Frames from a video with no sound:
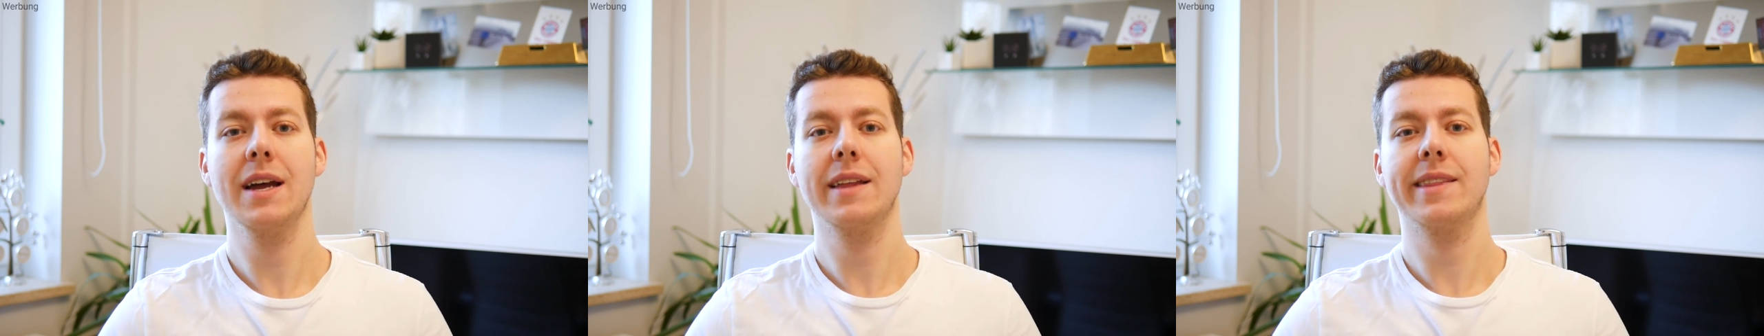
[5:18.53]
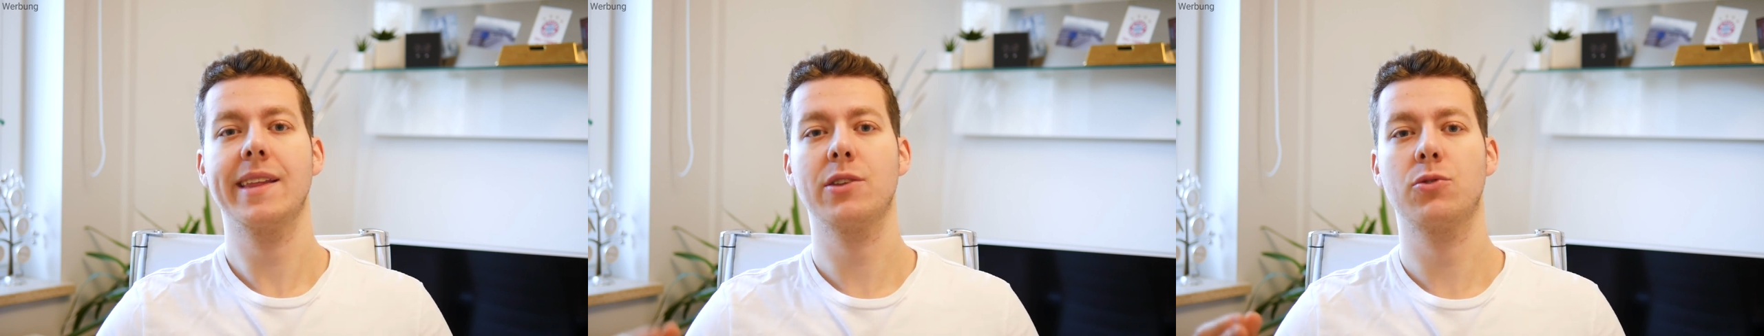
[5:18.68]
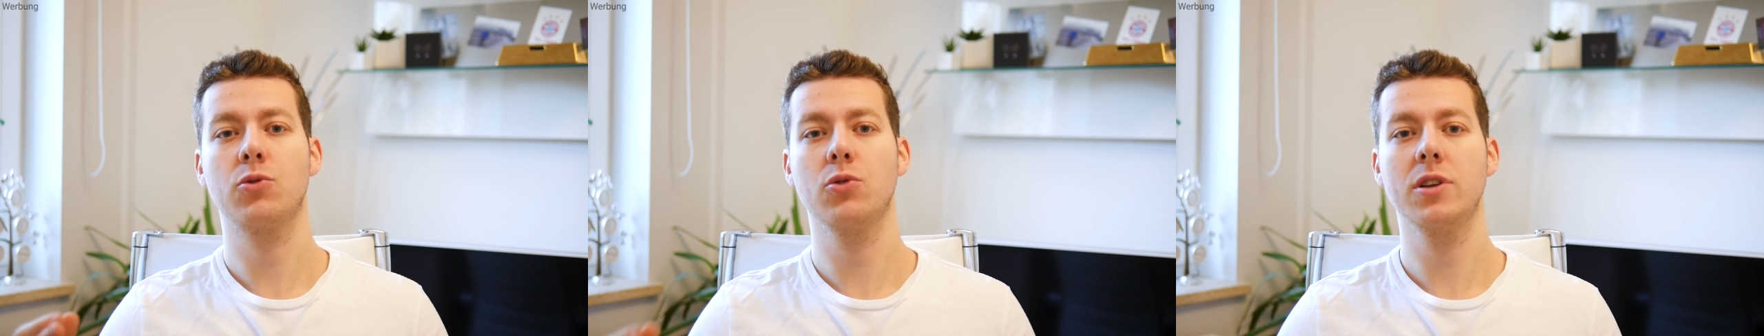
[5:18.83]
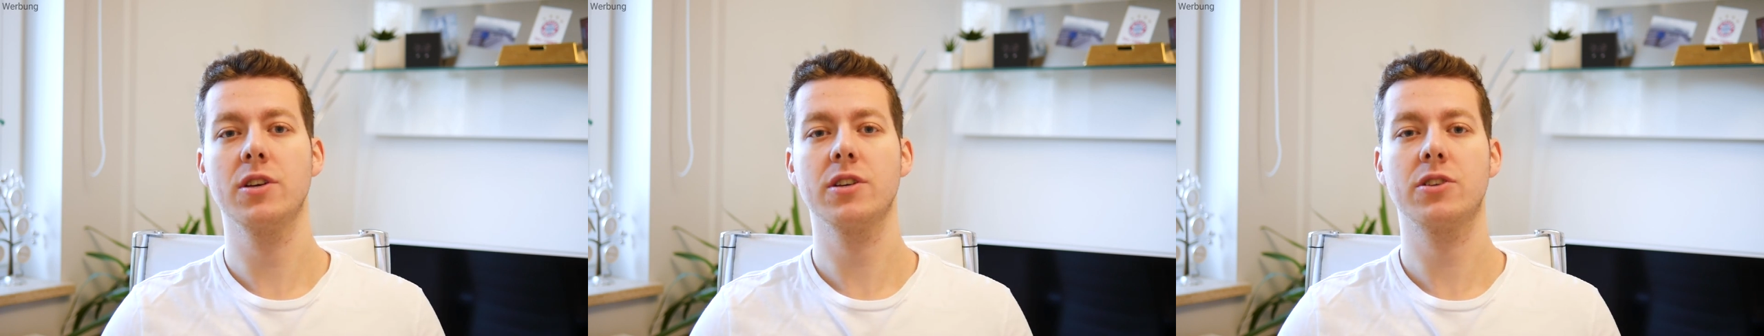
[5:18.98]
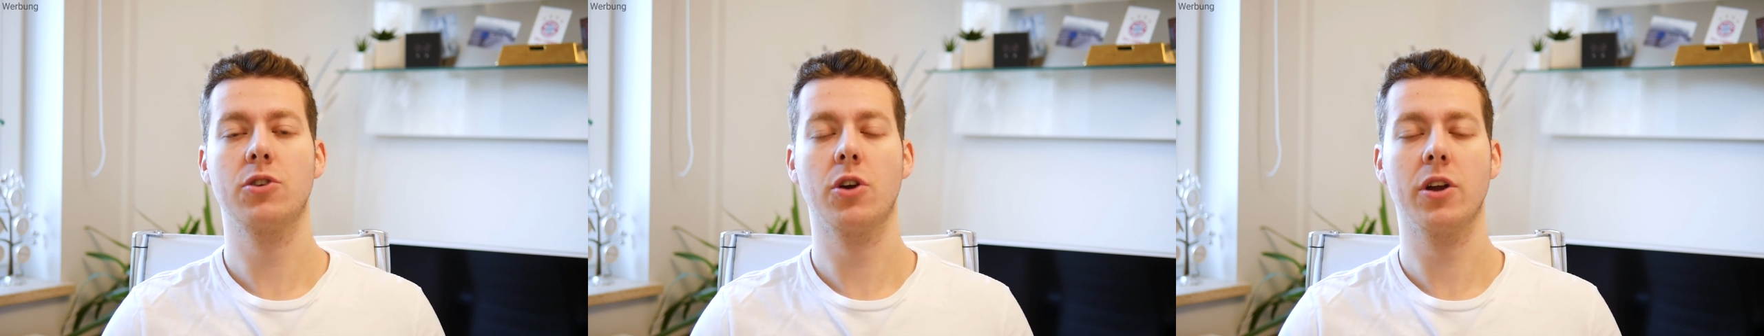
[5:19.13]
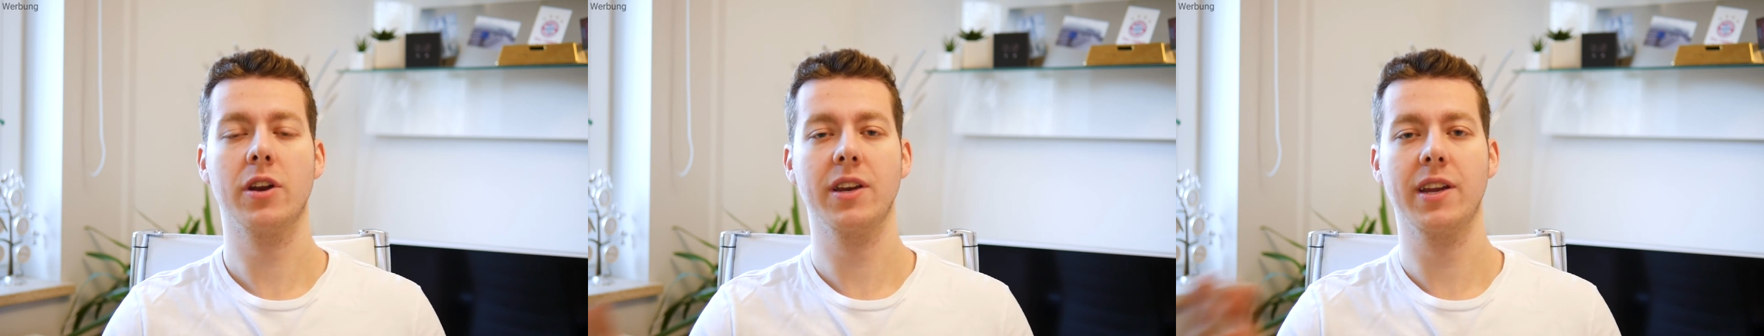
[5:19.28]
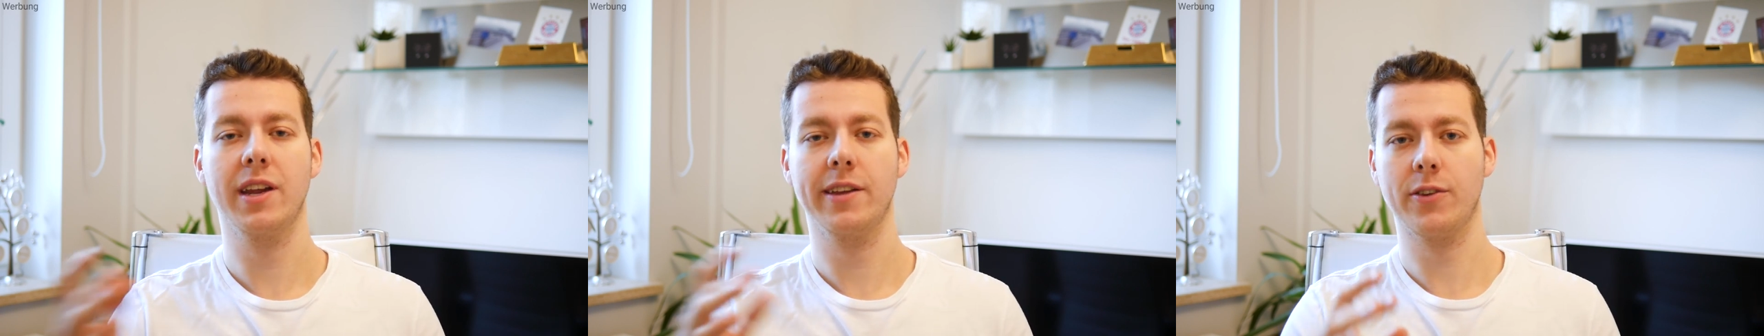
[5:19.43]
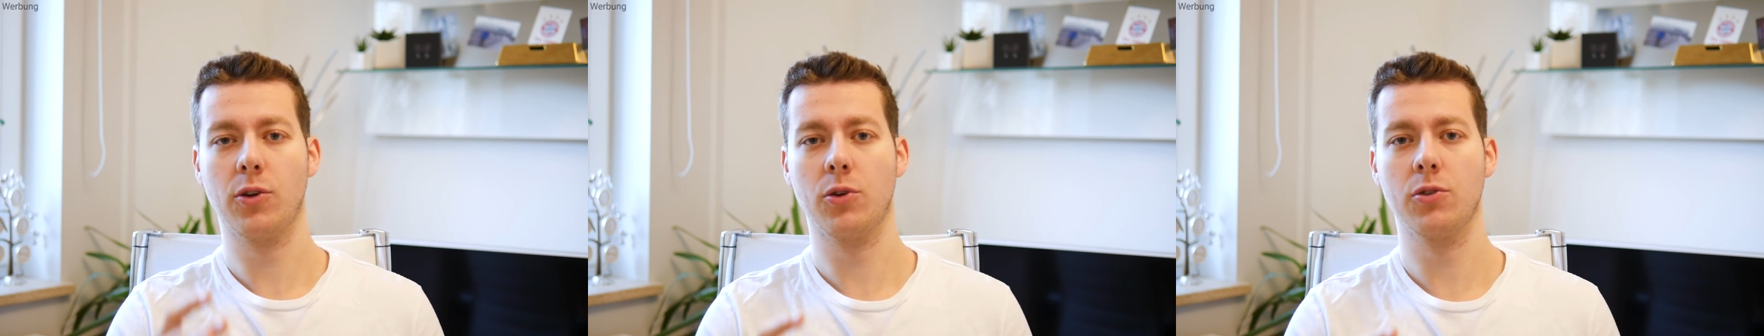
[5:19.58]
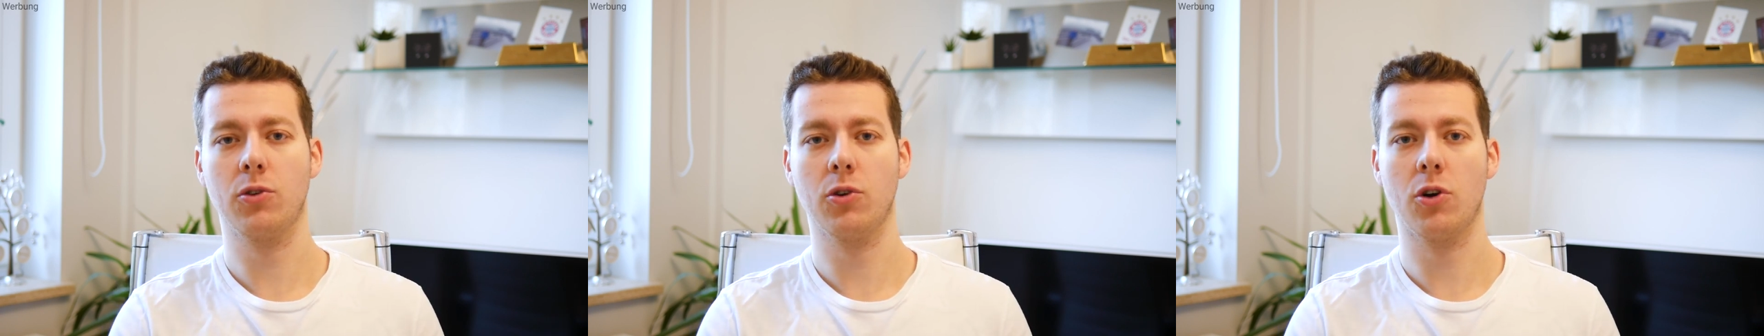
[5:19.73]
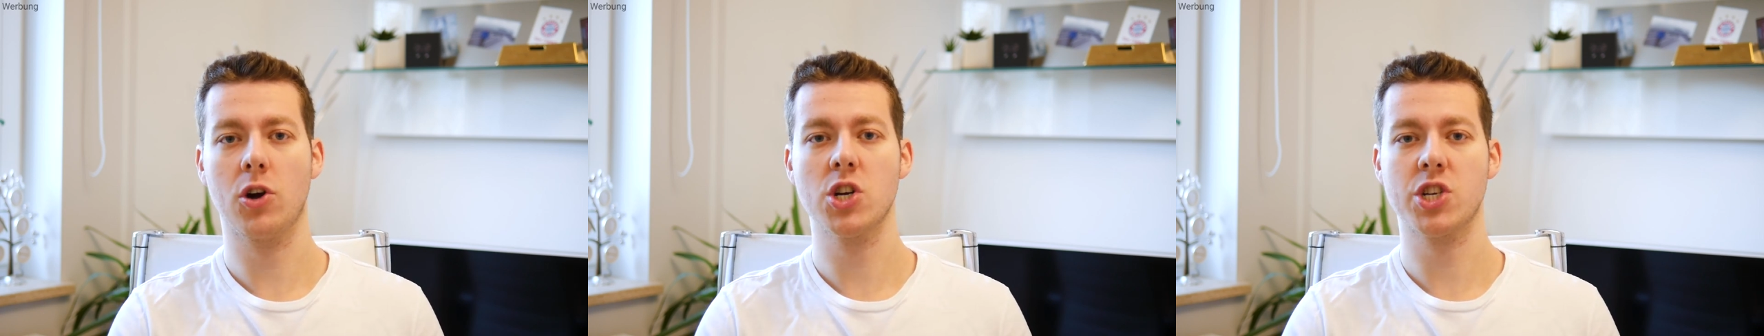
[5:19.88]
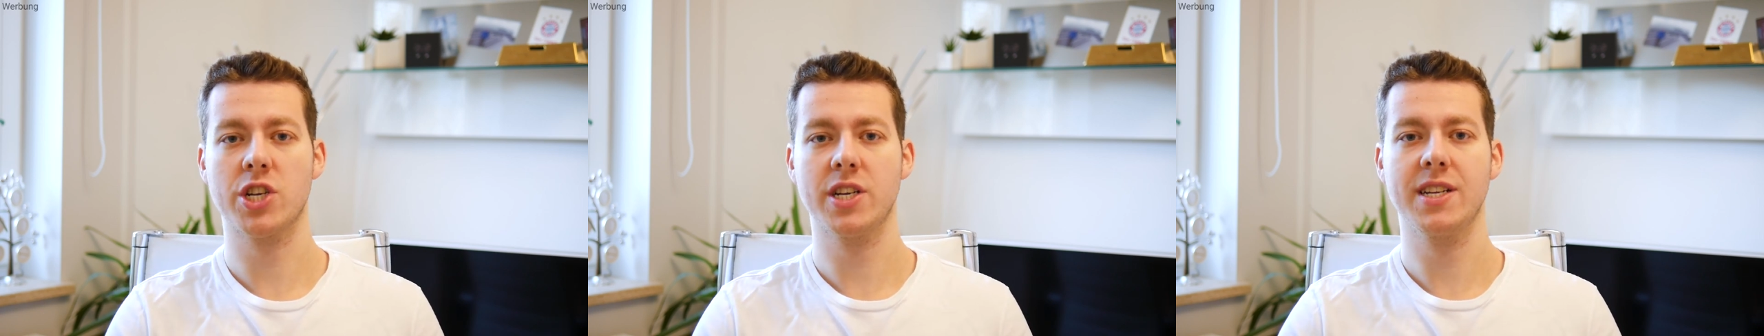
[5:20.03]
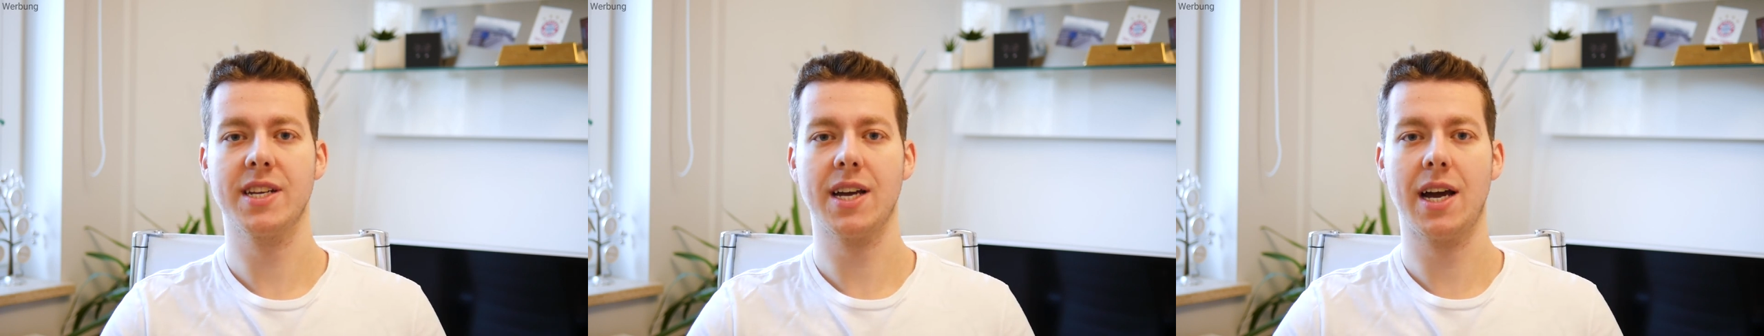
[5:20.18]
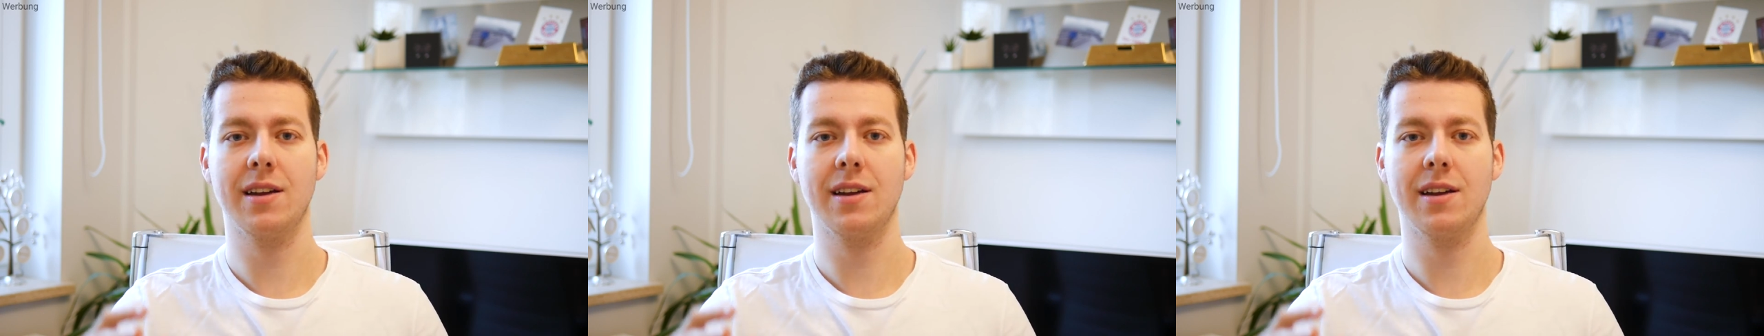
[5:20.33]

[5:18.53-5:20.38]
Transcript: Natürlich können die Hintergrundgeräusche nicht